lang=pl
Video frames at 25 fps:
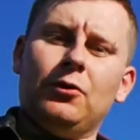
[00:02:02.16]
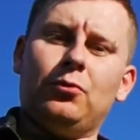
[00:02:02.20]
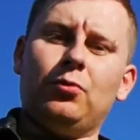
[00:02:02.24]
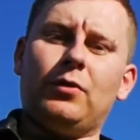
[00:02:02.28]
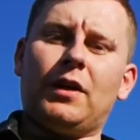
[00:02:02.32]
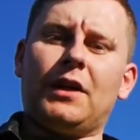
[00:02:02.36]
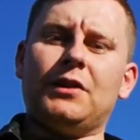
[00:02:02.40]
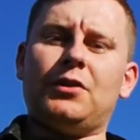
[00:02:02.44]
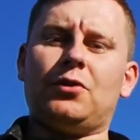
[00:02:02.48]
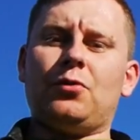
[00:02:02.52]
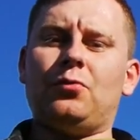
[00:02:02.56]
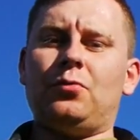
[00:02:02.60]

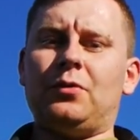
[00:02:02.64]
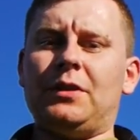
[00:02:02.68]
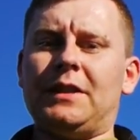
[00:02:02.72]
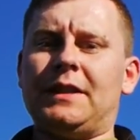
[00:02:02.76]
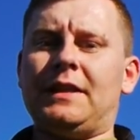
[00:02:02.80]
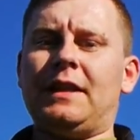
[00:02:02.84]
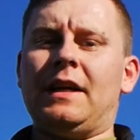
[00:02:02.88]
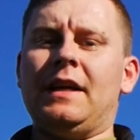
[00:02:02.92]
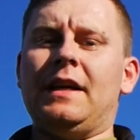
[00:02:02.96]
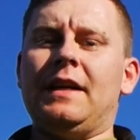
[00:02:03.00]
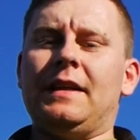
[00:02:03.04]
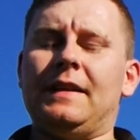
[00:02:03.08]
Tutaj są
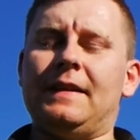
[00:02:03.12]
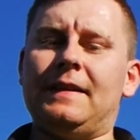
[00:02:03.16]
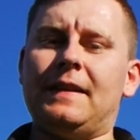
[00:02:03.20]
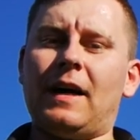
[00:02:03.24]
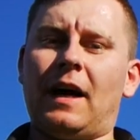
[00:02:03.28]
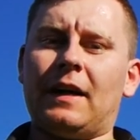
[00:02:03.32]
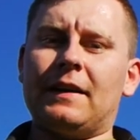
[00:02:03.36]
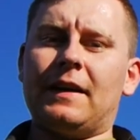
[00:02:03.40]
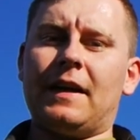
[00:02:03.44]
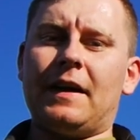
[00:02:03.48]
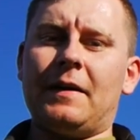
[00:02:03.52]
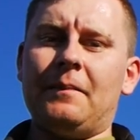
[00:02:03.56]
ich
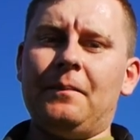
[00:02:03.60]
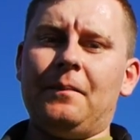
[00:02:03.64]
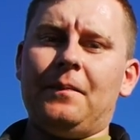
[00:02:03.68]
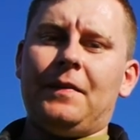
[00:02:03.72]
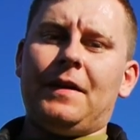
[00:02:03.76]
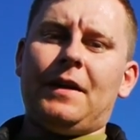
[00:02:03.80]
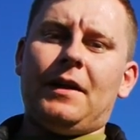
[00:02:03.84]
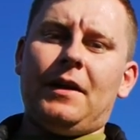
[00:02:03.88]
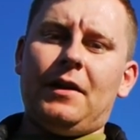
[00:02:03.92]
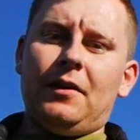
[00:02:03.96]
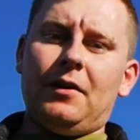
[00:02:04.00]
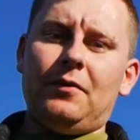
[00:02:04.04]
dane
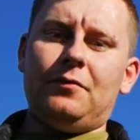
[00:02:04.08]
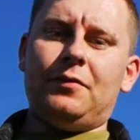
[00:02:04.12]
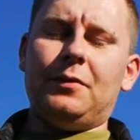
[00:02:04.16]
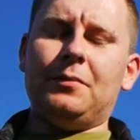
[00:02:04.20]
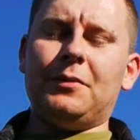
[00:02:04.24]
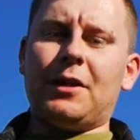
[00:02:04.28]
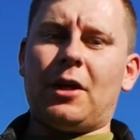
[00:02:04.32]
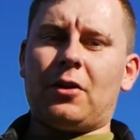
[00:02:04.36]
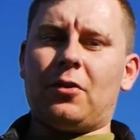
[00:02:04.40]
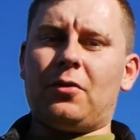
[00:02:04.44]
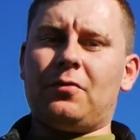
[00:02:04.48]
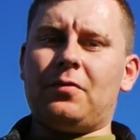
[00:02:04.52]

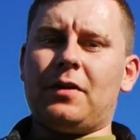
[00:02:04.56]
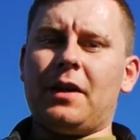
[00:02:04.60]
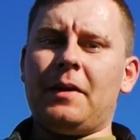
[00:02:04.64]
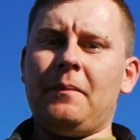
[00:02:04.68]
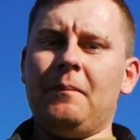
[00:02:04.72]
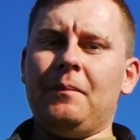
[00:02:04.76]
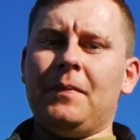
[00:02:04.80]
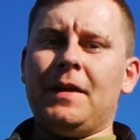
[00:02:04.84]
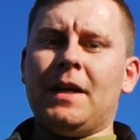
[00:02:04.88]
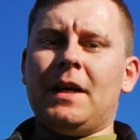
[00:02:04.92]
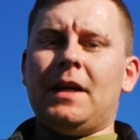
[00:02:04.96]
wymiarowe